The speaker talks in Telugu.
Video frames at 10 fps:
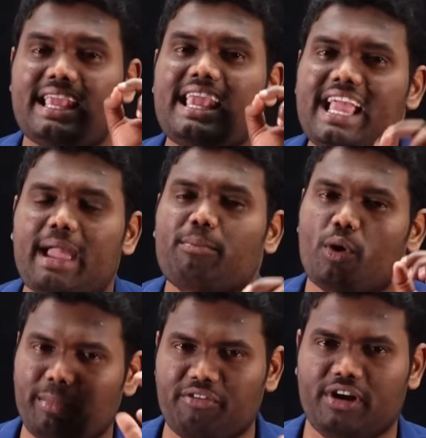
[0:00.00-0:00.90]
ఈ
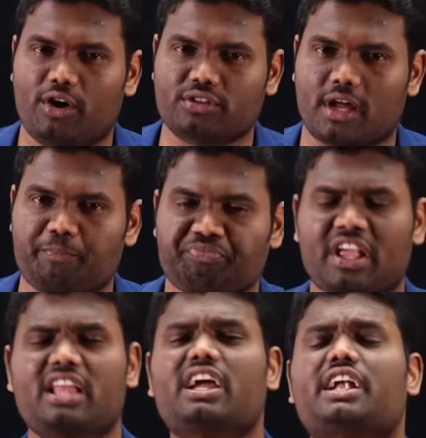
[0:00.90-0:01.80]
గేమ్లో మీరు విన్ అవుతారు
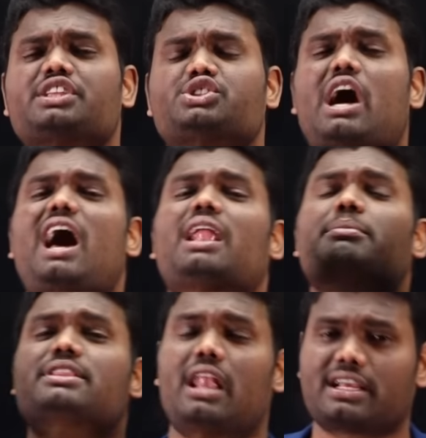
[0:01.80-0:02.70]
ఎందుకంటే
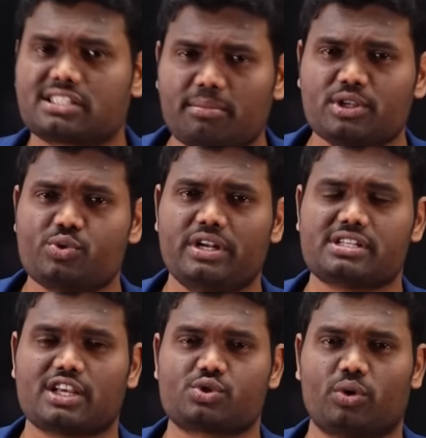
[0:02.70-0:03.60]
చాలామంది లక్షల మంది
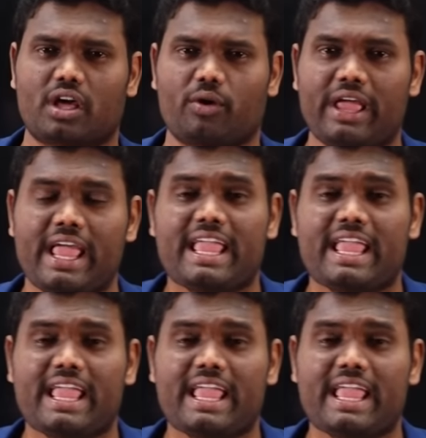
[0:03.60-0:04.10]
స్టూడెంట్స్ రాస్తుంటారు